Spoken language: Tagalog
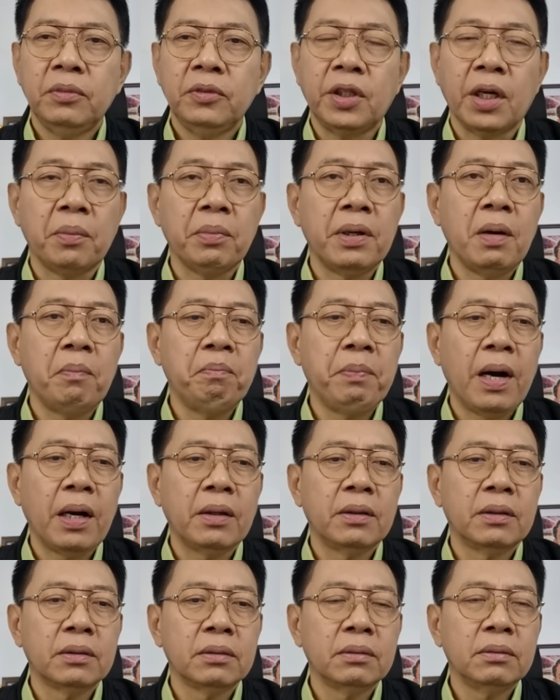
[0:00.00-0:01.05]
chairman ng
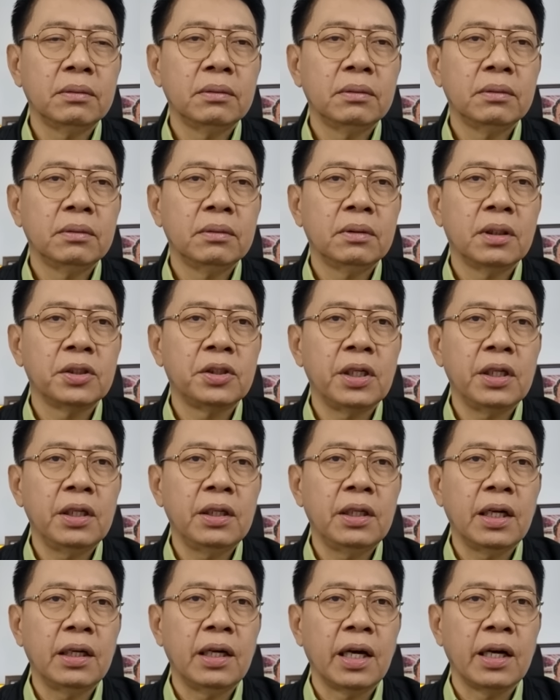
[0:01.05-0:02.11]
PACOR,
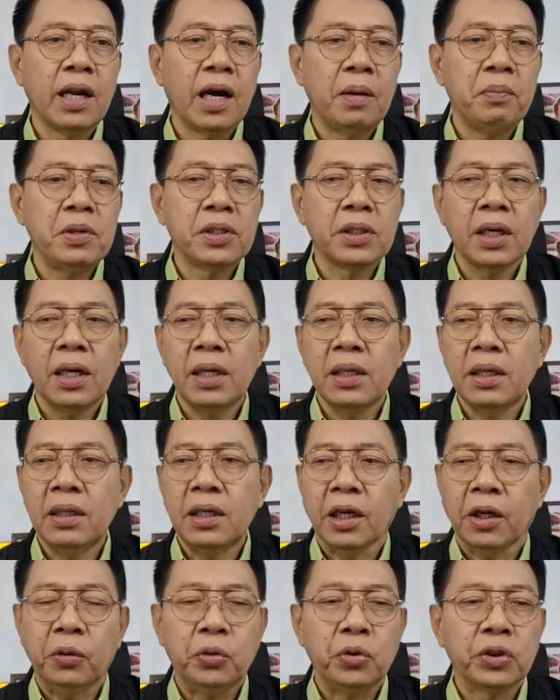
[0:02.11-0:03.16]
kasi nag naglabi sa kanya,
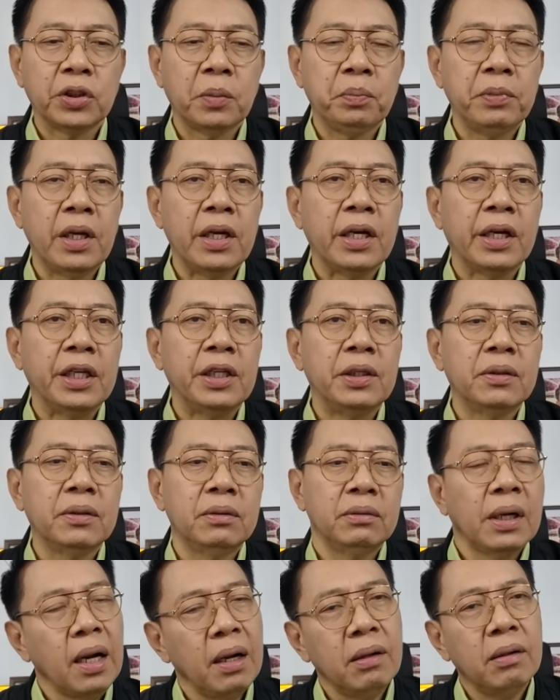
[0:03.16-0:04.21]
nakiusap na
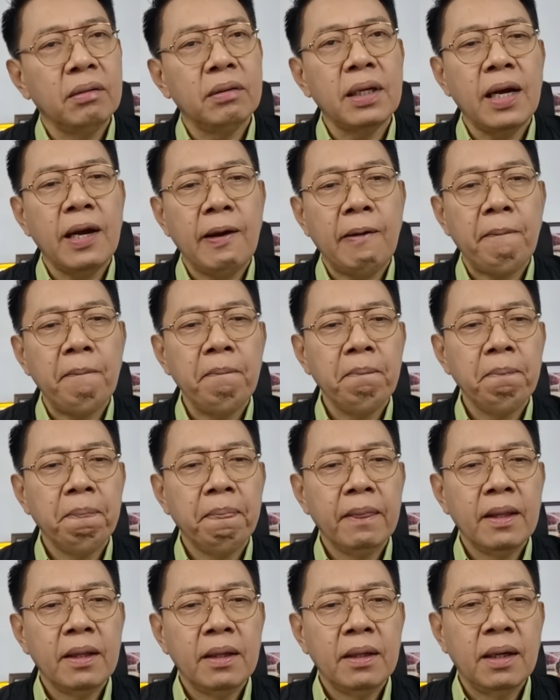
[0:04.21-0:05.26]
Erinyo, naloko na.
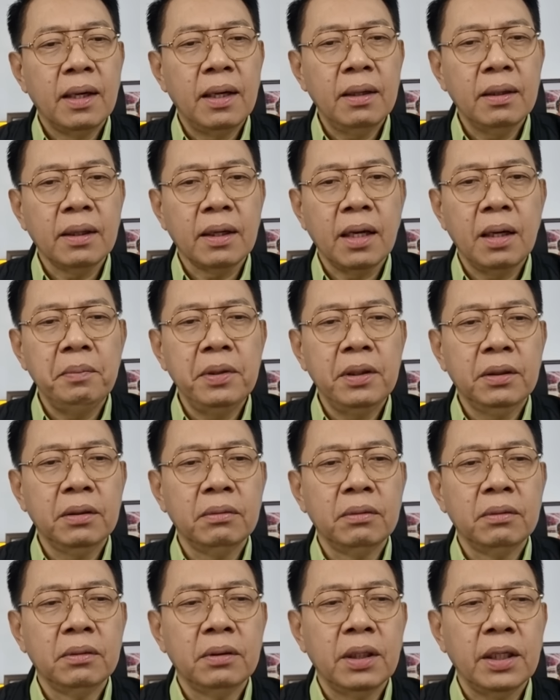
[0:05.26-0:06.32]
Ah, grabe
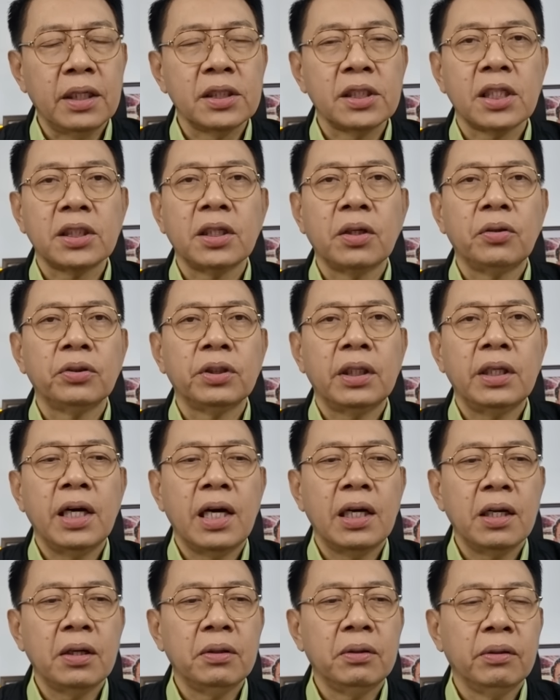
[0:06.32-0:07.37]
itong kinasasangkutan ni
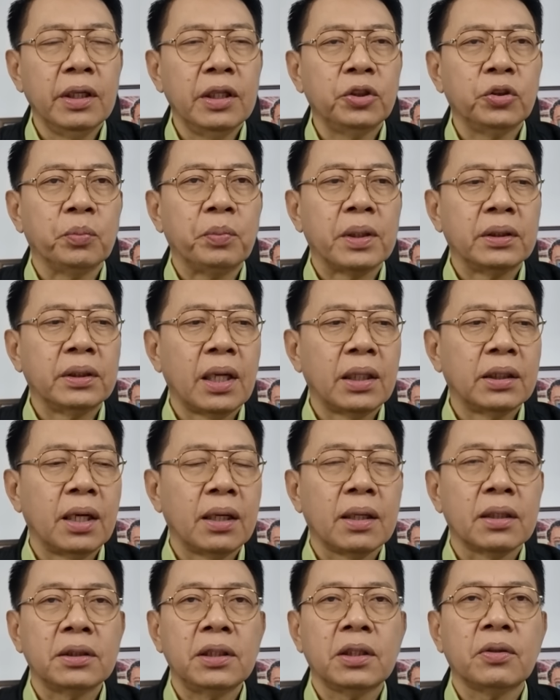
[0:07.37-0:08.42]
Harry Roque. Sobrang
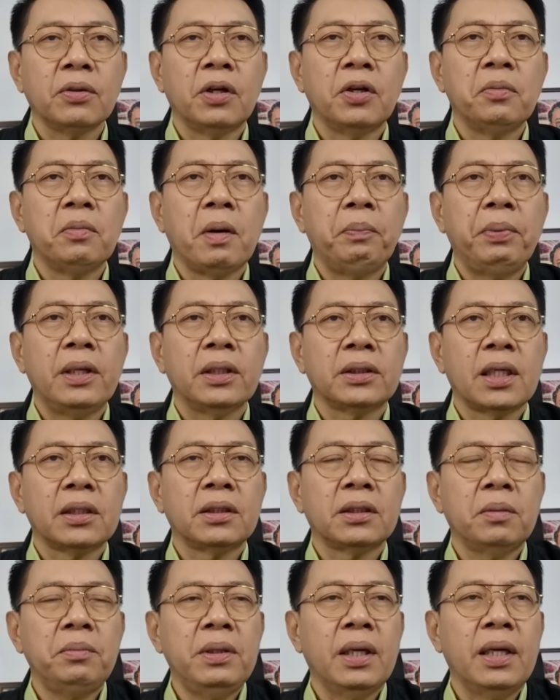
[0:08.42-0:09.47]
daldal kasi. Kung ano mga
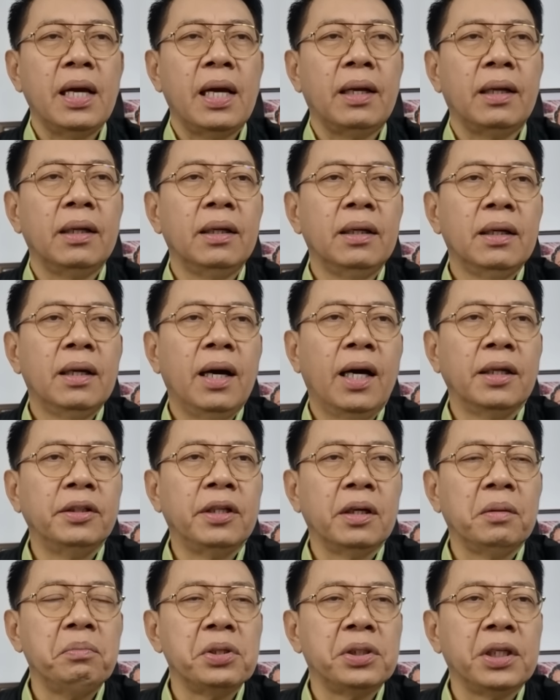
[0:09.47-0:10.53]
pinagsasabi, ayan,
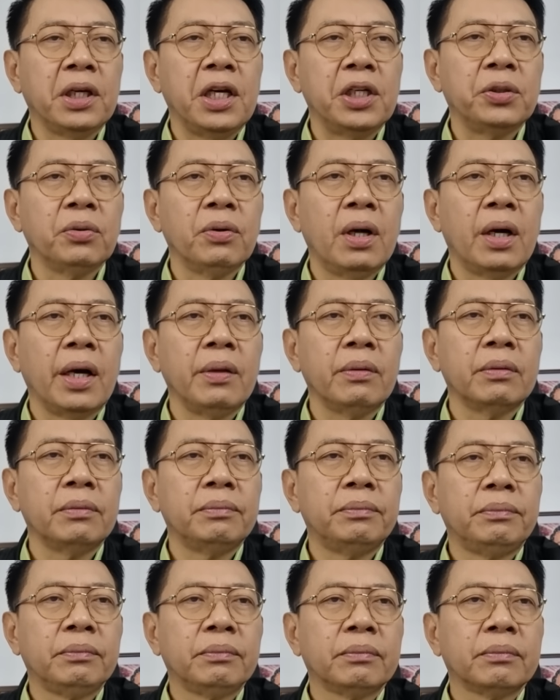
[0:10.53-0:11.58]
under investigation ka
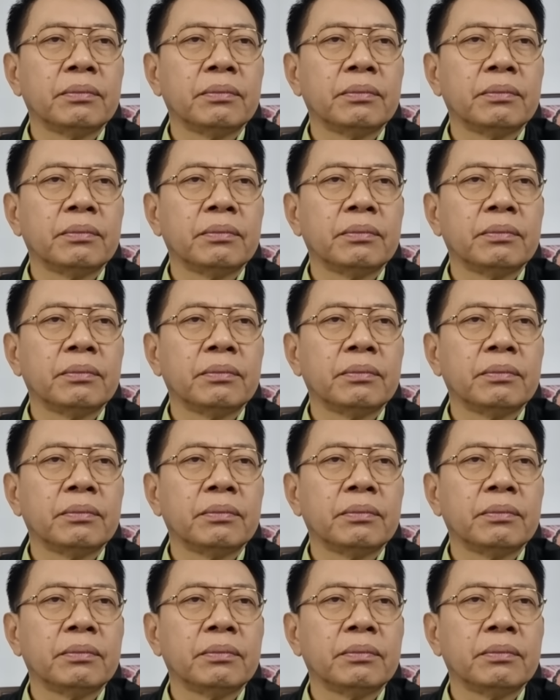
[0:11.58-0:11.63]
ngayon.